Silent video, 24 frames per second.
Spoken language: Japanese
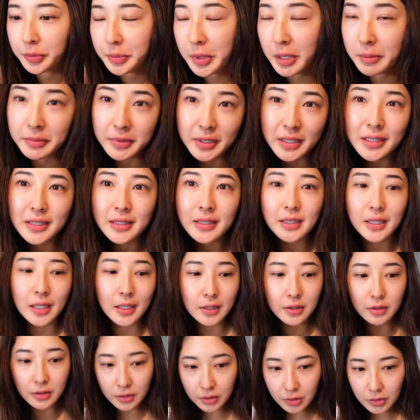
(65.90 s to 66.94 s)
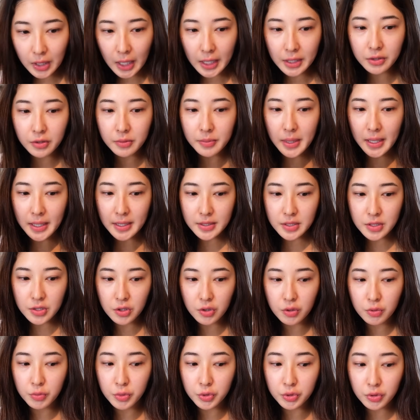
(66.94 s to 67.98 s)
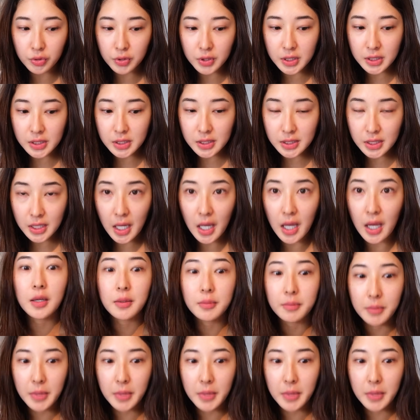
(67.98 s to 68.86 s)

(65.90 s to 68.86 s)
まあ、みんなのアドバイスをもとにした